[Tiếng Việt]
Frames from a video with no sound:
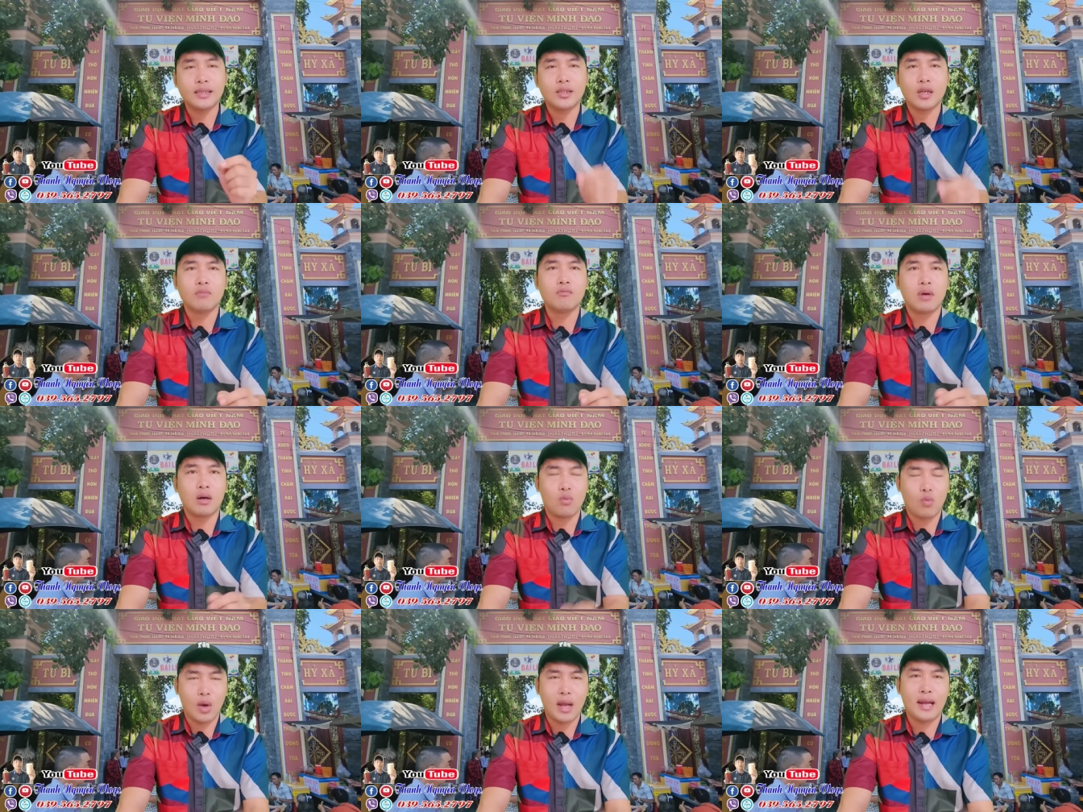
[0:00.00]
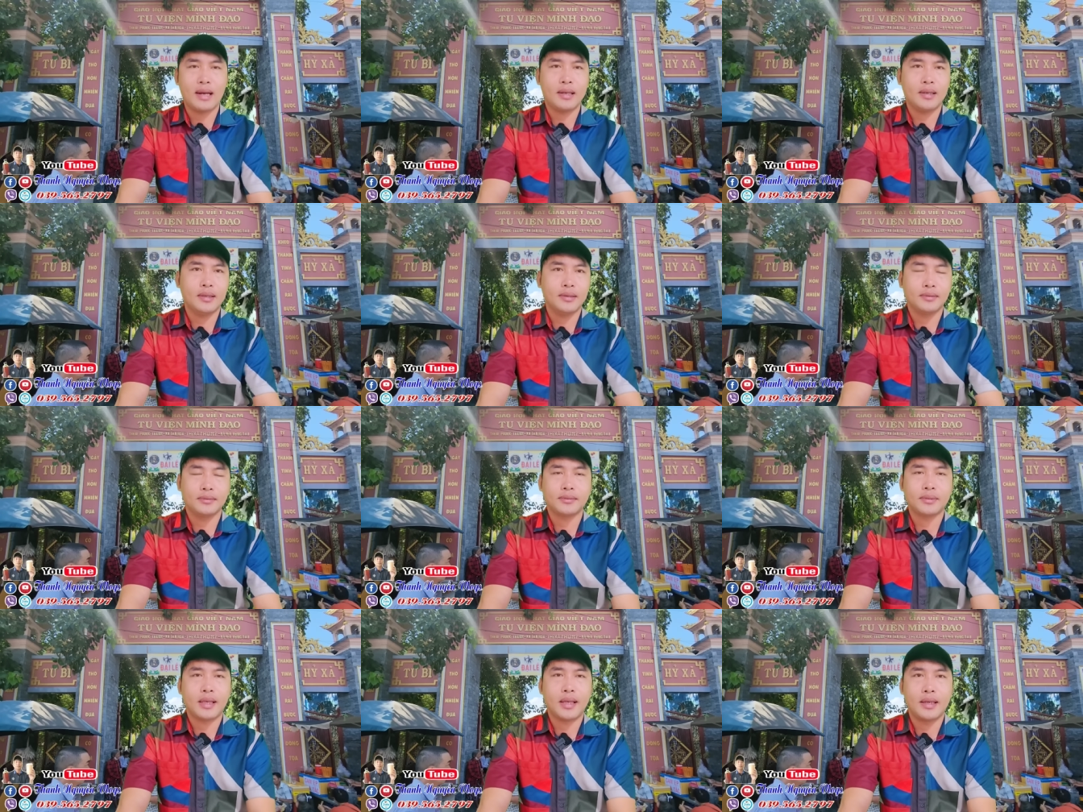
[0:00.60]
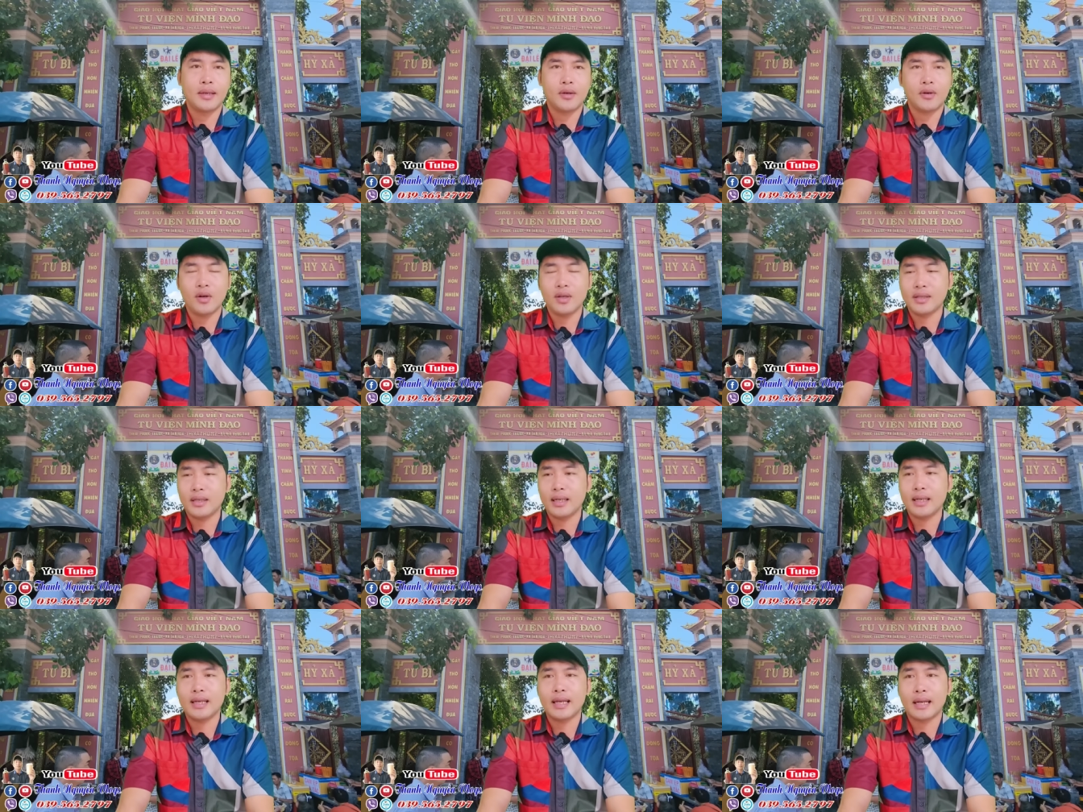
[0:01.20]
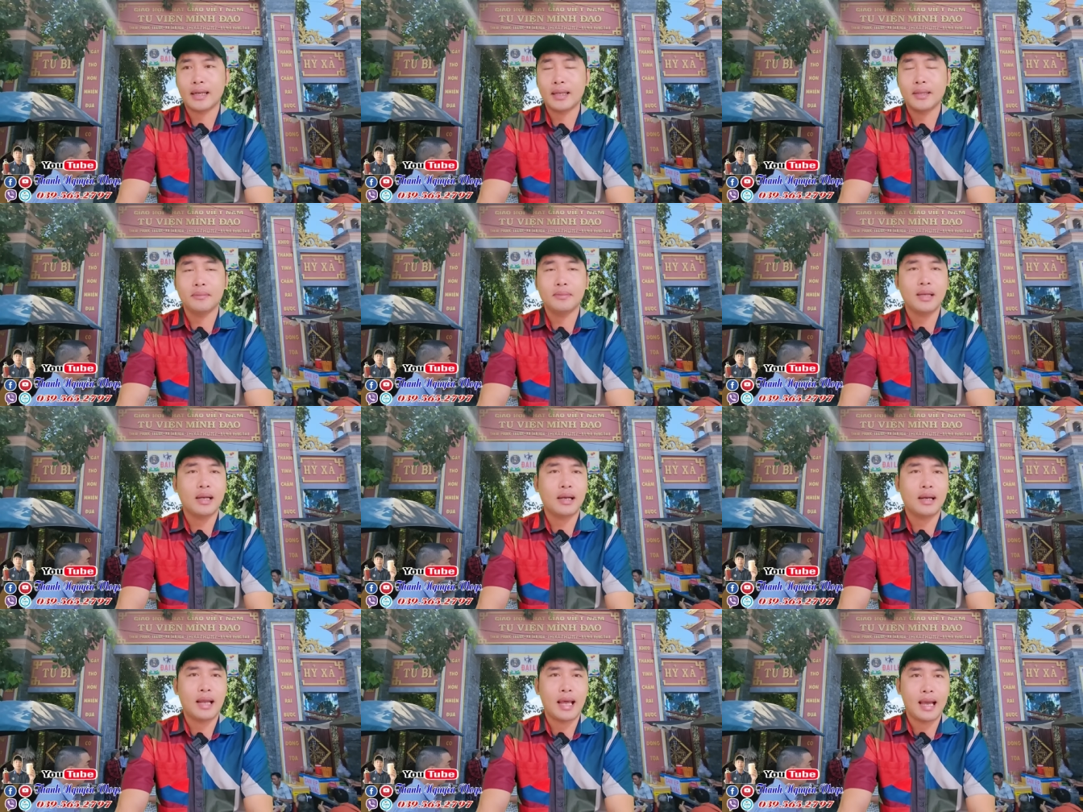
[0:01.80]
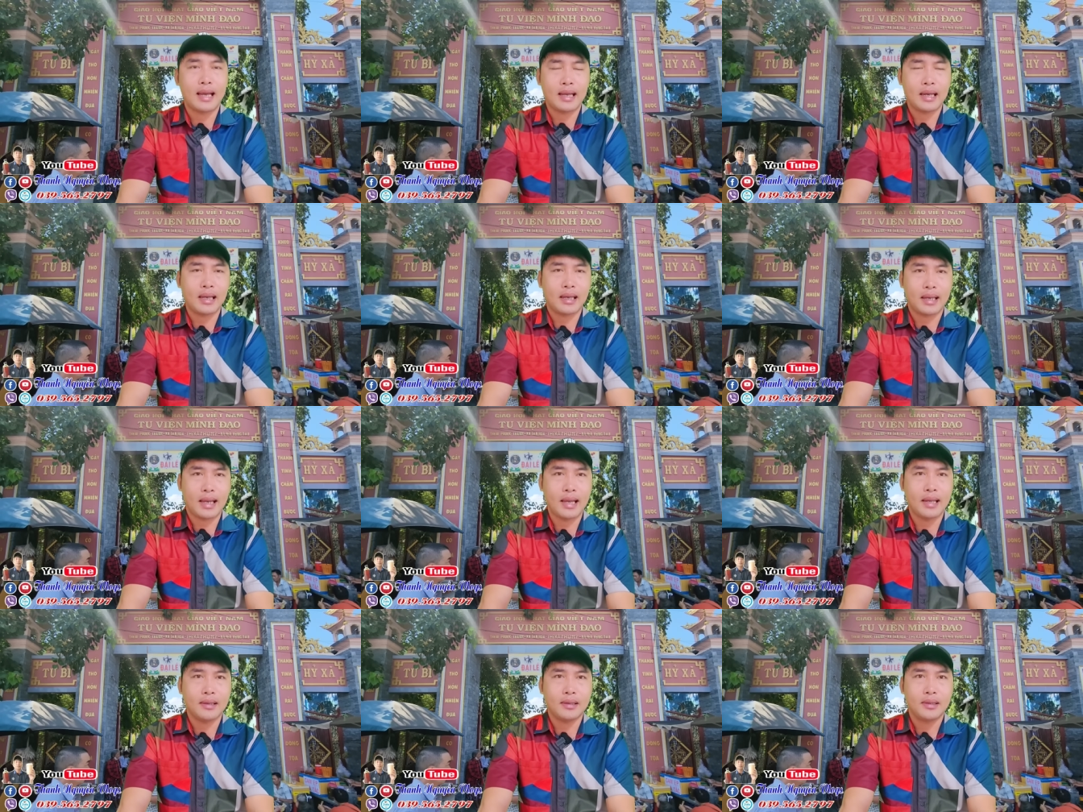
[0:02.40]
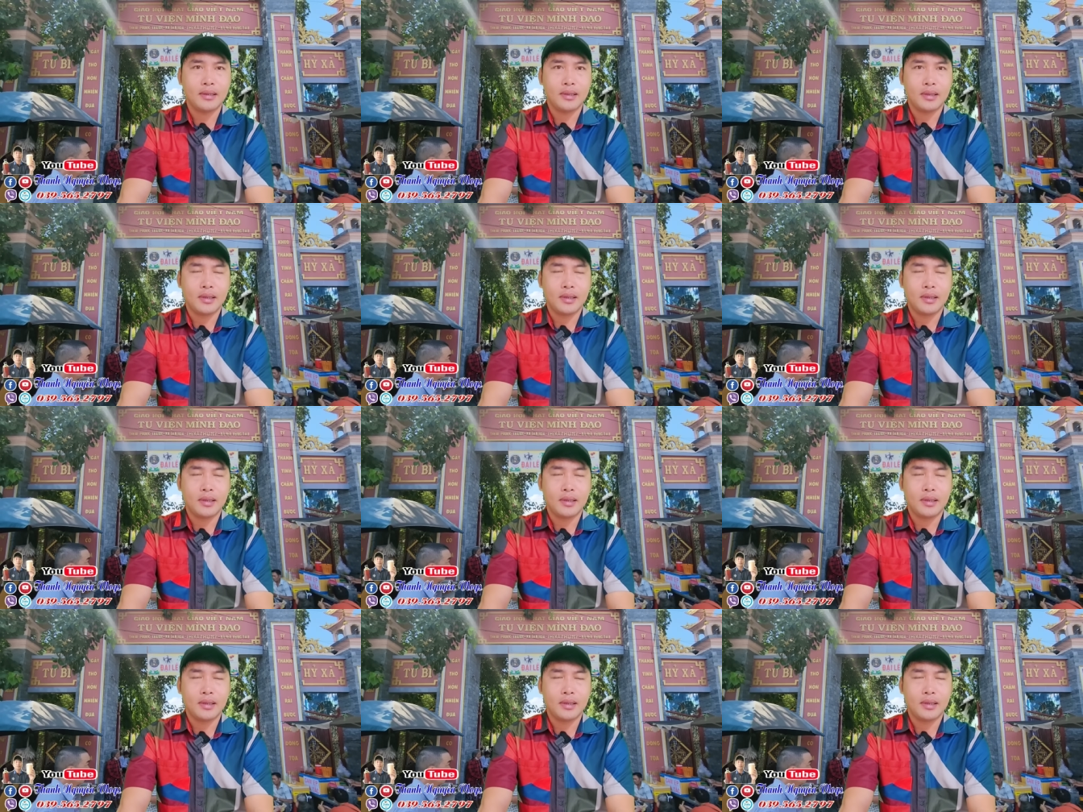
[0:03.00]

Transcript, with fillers: tông Phật Quang thì nó có những cái đặc điểm rất là lạ rất là khác